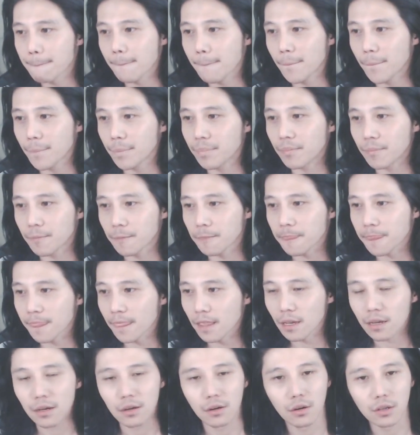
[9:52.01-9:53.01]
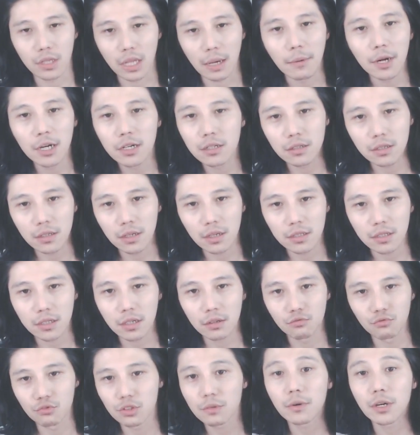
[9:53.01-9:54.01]
음. 어, 나만 그런 게
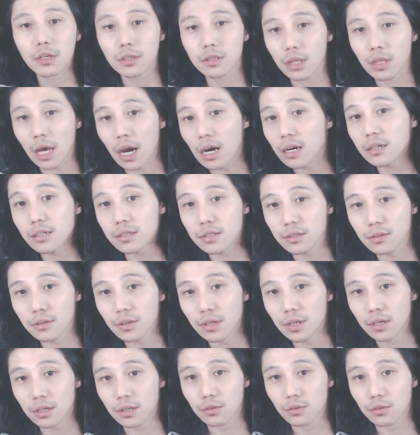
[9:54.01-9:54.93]
아니라 우리 반 애들이 다 그랬을 거야.